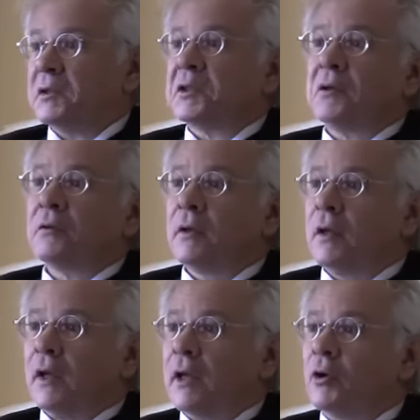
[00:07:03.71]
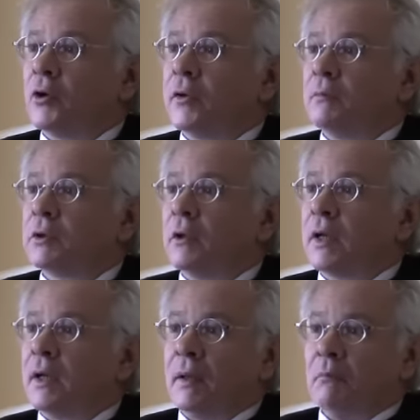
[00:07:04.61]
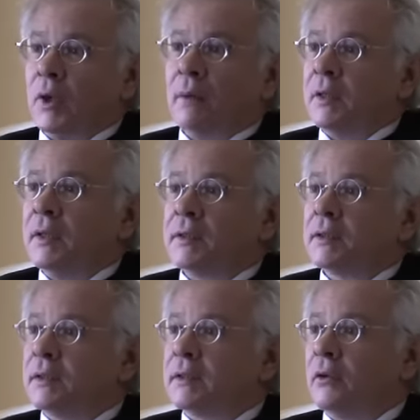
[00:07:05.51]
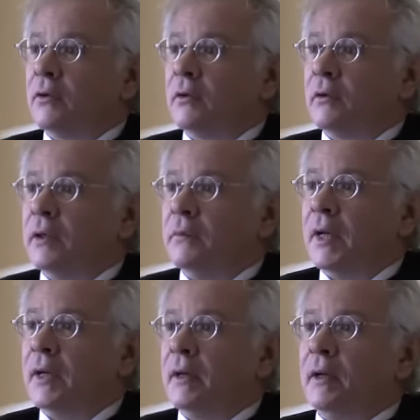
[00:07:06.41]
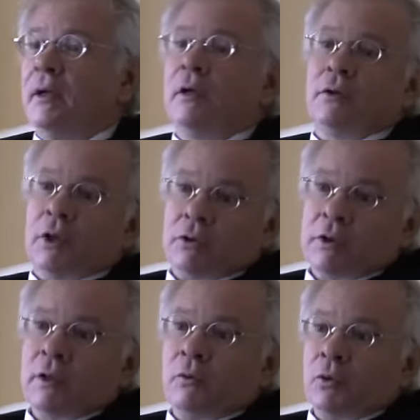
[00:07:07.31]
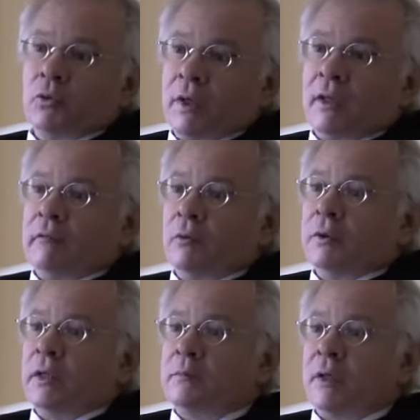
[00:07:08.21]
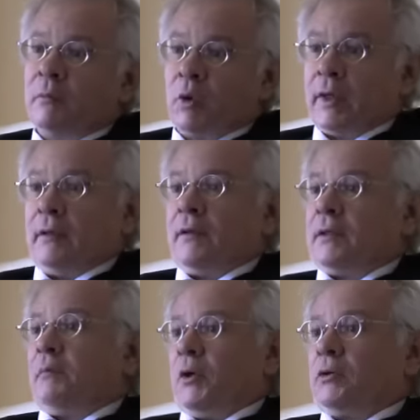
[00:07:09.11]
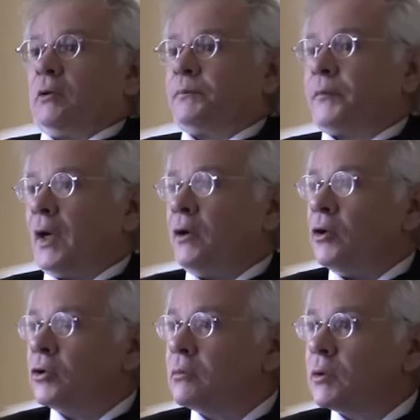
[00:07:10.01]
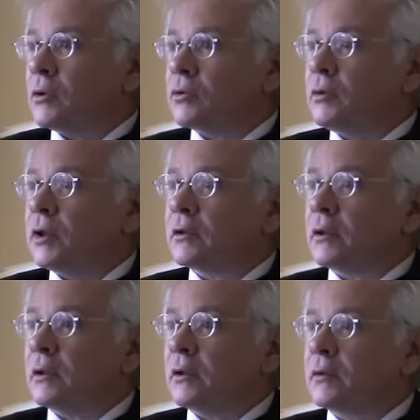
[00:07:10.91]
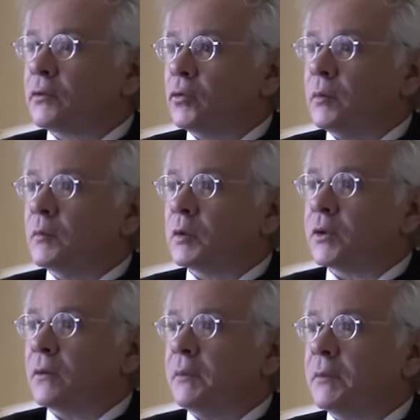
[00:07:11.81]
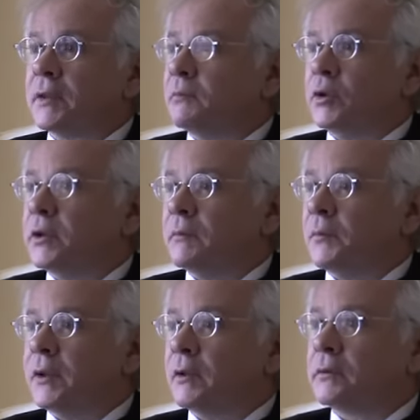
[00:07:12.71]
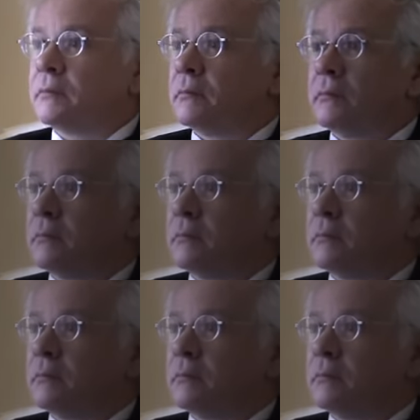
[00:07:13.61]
El Estado que conocemos ahora en buena medida es el Estado liberal. Otra cosa es que luego tuviera dificultades para democratizarse, pero eso no somos los únicos que lo tuvimos problemas, ni muchísimo menos.